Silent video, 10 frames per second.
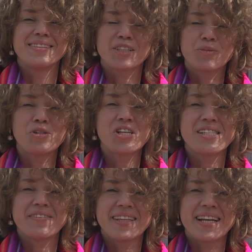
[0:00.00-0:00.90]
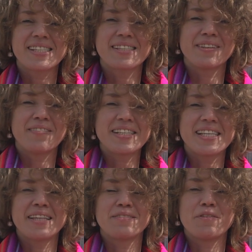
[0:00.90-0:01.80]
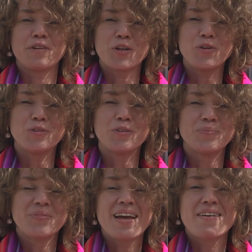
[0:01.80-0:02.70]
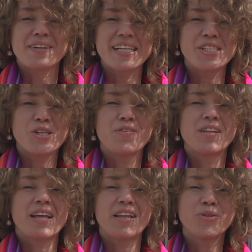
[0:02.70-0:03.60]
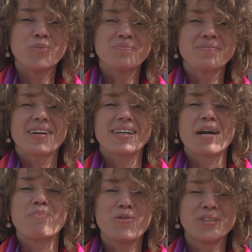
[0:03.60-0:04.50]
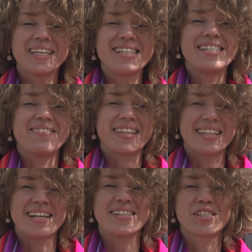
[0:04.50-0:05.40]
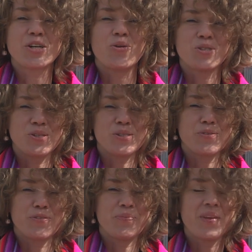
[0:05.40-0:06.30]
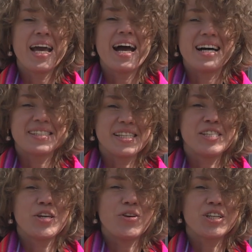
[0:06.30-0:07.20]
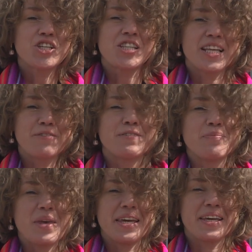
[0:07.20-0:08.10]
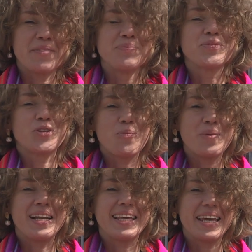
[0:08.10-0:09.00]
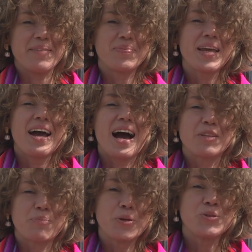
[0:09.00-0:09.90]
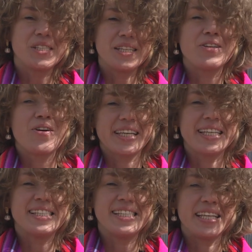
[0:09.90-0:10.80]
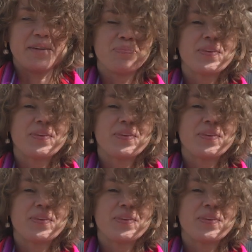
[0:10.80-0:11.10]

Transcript: На рубеже 19-20 веков в Ростове-на-Дону работает 19 консульств. От Соединенных Штатов Америки до Бельгии, от Пруссии до Аргентины –